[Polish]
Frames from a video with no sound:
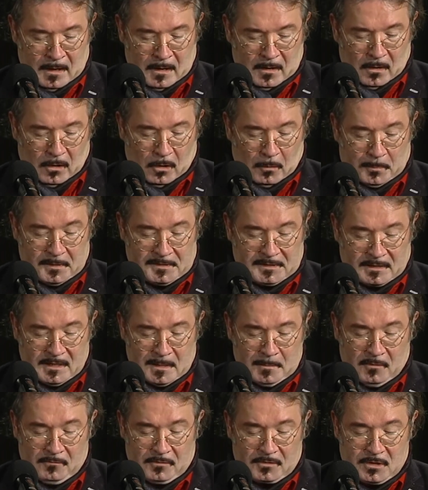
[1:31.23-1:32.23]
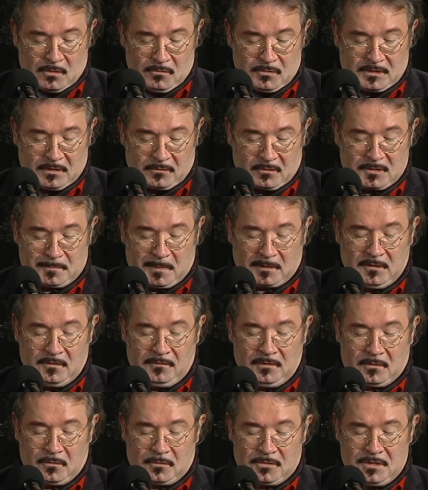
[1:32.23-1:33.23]
Opisanemu w książce rozpadowi
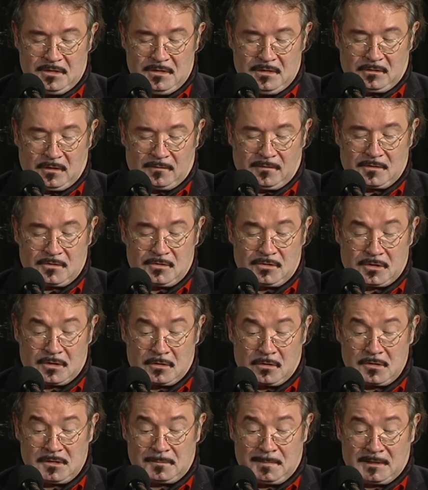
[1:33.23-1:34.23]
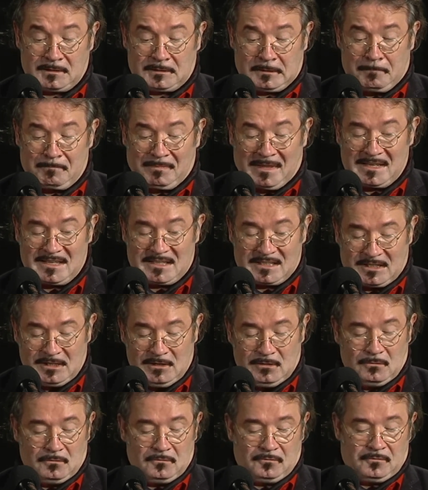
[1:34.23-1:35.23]
rodziny towarzyszy rozpad
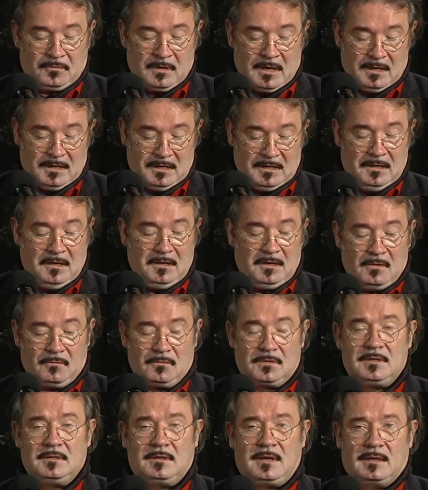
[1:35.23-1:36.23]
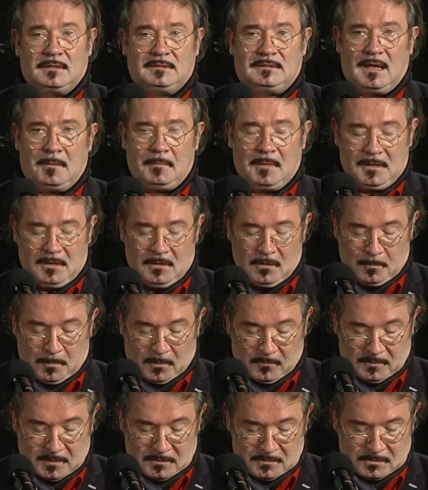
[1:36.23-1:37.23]
stylów i języka samej
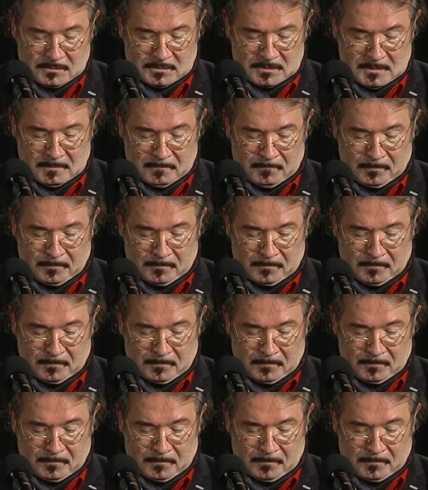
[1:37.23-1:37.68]
opowieści.